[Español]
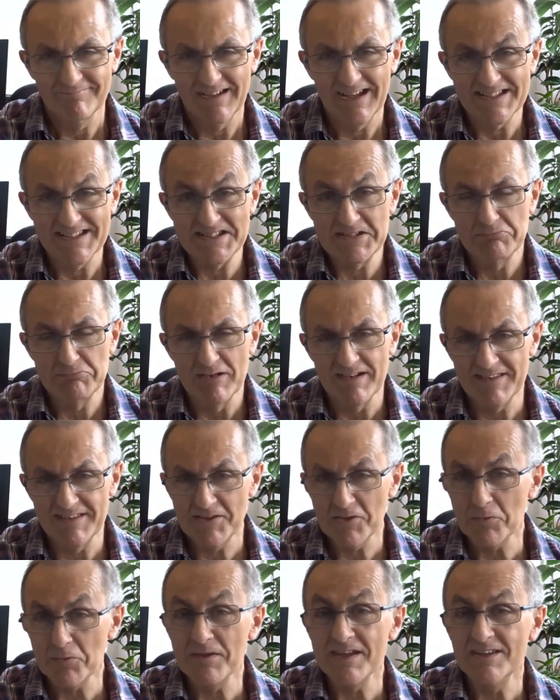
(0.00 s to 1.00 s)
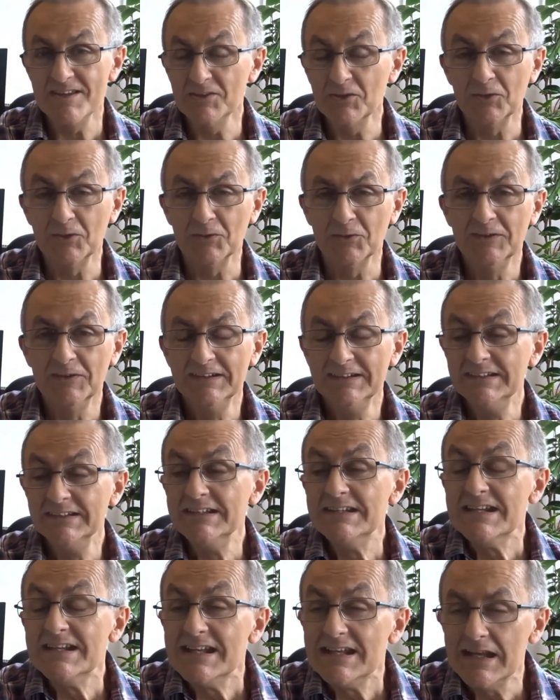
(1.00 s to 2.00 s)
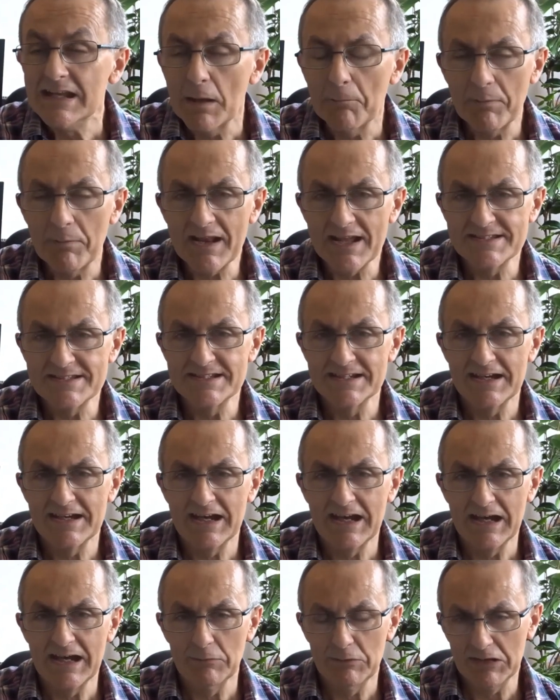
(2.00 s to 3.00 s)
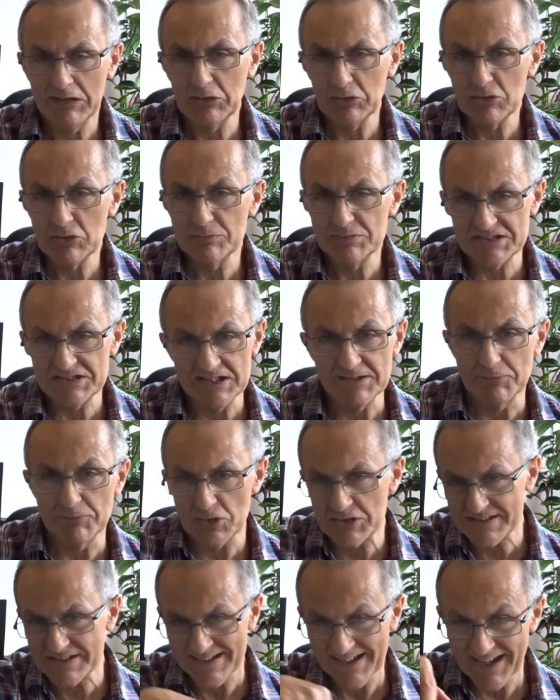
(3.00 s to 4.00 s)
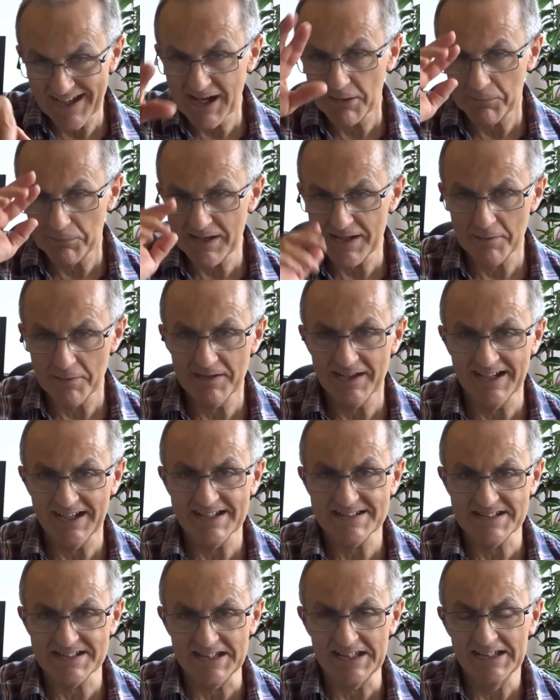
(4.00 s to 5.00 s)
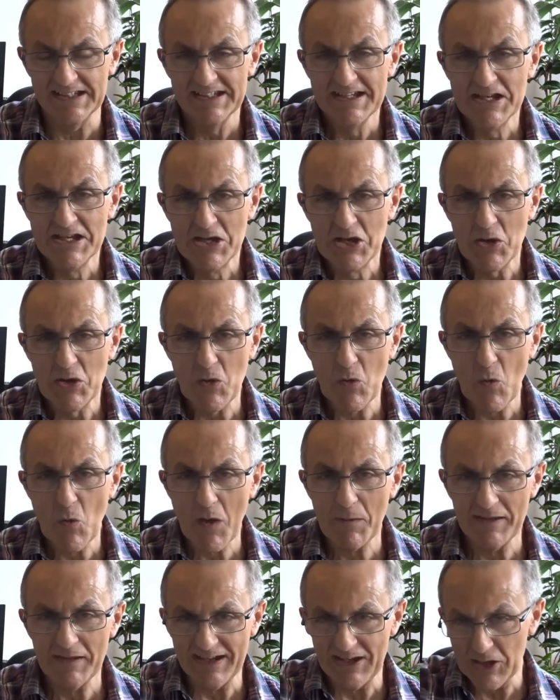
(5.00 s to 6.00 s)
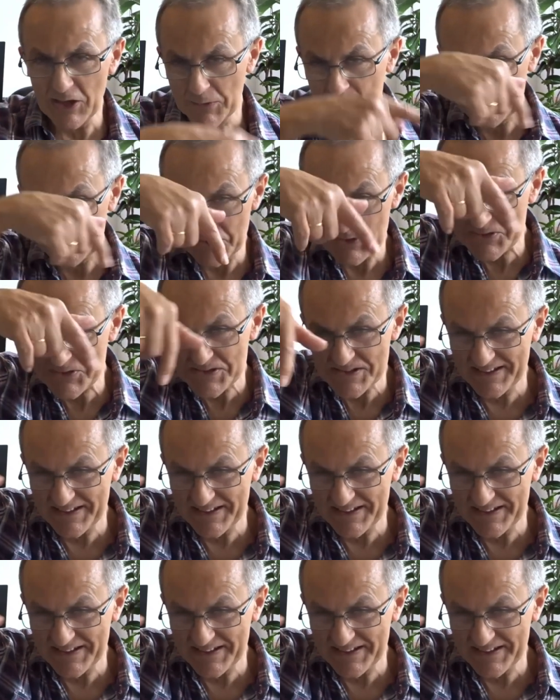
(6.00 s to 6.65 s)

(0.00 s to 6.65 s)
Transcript: Allí perdido, viendo la playa abajo, sí, pero hasta llegar a la playa había casi nueve kilómetros